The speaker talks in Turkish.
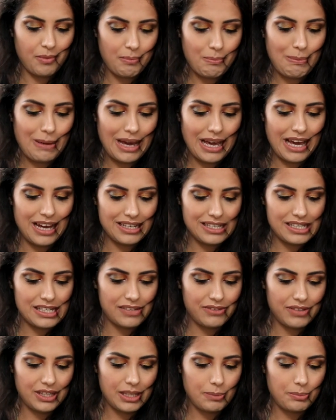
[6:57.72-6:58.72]
Bayağı
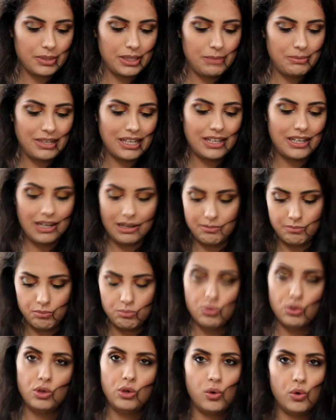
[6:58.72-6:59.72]
sıvı yapıda bir
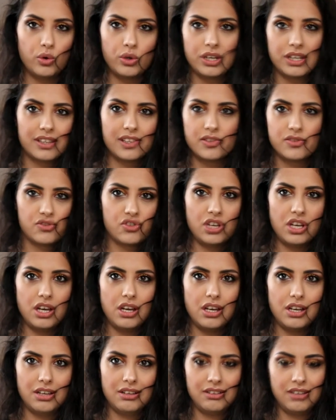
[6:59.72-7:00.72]
krem. Böyle oynatınca
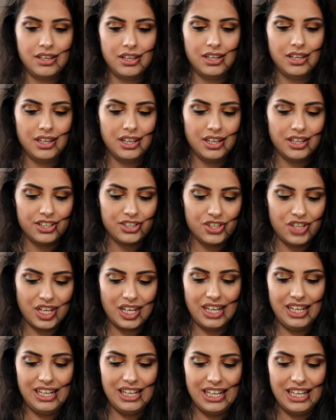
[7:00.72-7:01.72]
şekli